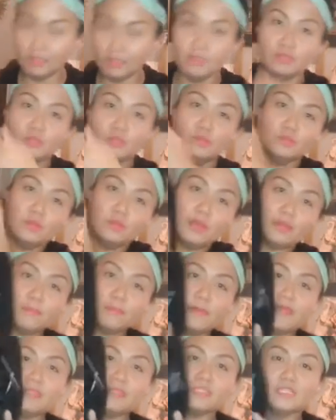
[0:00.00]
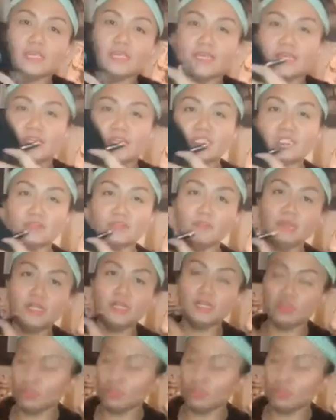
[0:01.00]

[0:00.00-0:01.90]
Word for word: Two backpacks, guys. Nabili ko